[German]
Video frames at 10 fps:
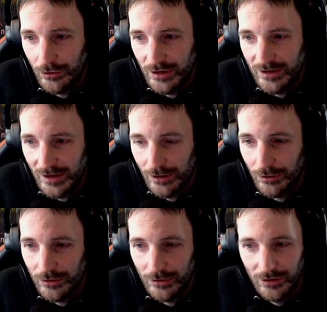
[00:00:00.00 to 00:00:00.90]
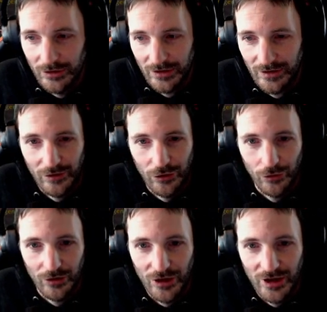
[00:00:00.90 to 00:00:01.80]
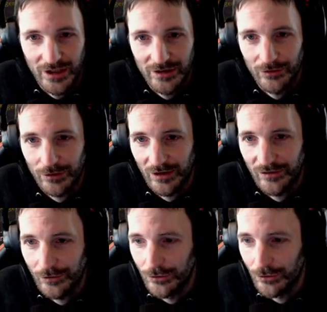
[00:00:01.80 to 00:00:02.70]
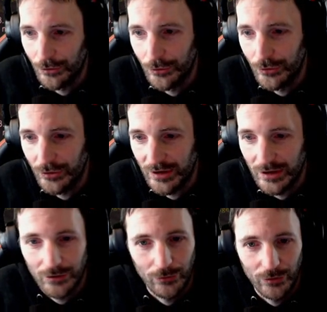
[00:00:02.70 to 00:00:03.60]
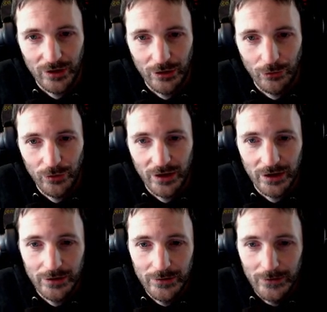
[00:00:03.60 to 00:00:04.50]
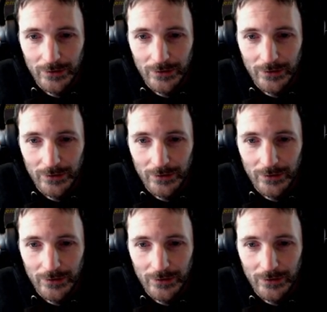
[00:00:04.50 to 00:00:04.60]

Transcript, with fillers: Gold dann auch noch dieses schöne Schild oder so. Oder, oder, oder.